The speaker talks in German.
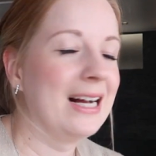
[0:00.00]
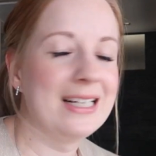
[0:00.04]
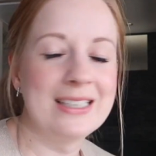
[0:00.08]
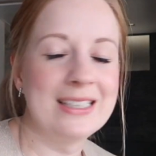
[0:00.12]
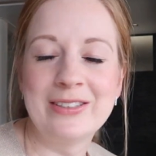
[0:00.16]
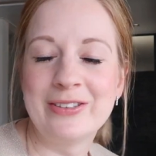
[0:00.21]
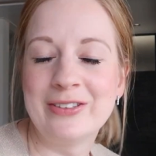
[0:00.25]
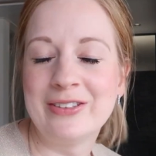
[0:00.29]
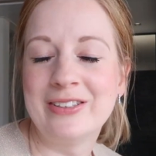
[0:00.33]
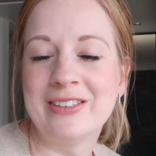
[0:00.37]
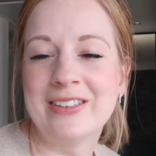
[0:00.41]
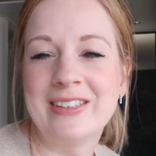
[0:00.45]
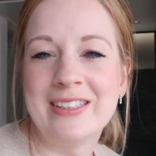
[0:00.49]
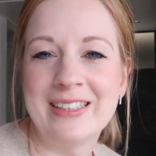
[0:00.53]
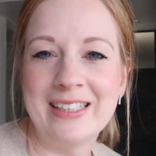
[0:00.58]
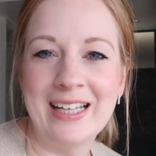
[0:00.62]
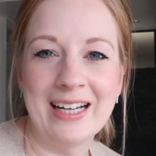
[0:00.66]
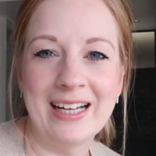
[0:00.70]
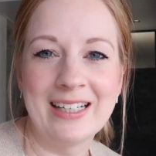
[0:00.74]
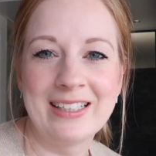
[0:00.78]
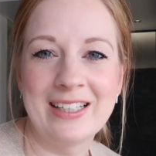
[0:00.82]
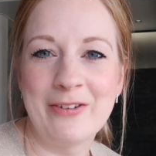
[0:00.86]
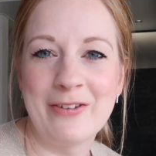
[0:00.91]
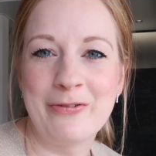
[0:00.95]
Also
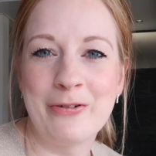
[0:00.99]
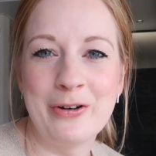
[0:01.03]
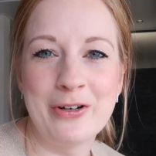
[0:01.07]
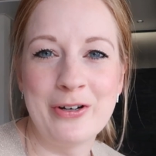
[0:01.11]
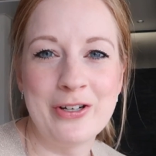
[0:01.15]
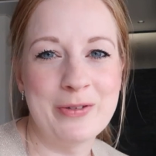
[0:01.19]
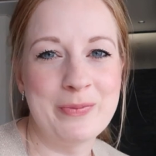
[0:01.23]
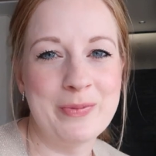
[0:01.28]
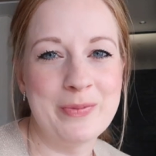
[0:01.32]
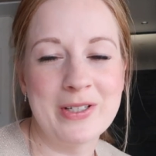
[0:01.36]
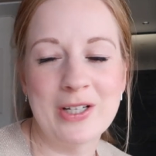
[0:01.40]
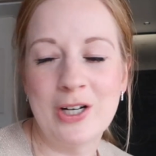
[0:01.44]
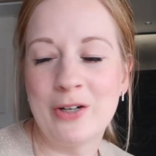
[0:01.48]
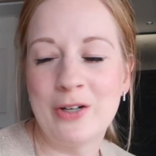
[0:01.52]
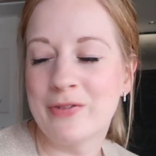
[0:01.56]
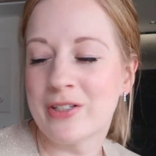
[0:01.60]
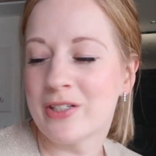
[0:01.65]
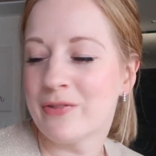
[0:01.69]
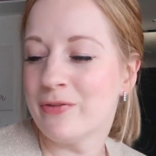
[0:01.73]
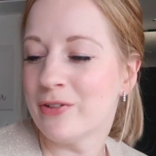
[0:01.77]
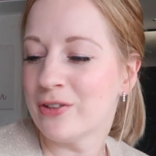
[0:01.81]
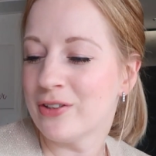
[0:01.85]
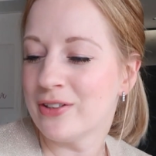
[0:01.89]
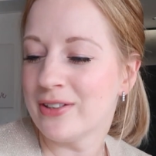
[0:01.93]
ja, da freue ich mich drauf.
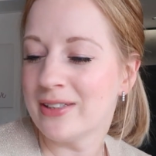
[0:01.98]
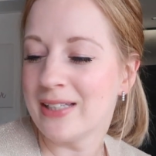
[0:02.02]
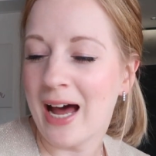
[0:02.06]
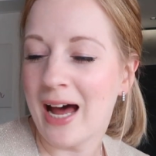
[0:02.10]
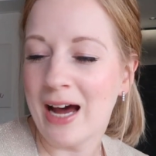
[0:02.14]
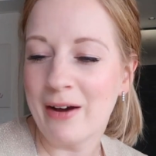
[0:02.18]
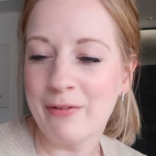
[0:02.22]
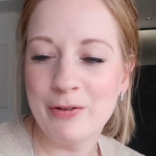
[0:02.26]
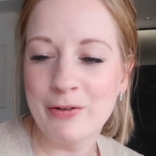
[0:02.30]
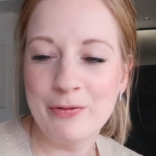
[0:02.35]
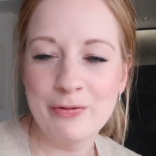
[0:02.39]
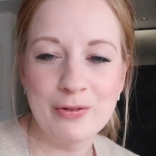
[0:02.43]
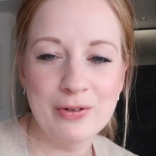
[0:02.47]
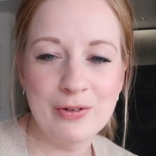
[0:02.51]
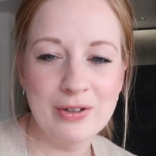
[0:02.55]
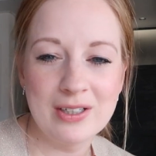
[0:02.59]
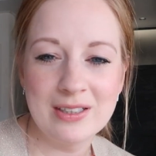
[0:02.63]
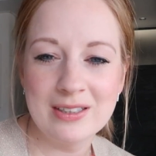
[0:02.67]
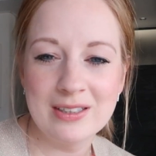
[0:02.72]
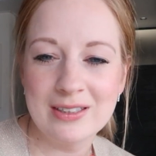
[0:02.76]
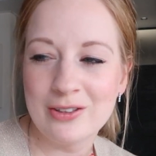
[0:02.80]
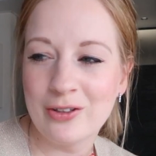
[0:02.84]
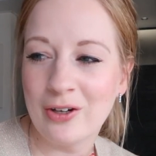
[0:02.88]
Es wird nach wie vor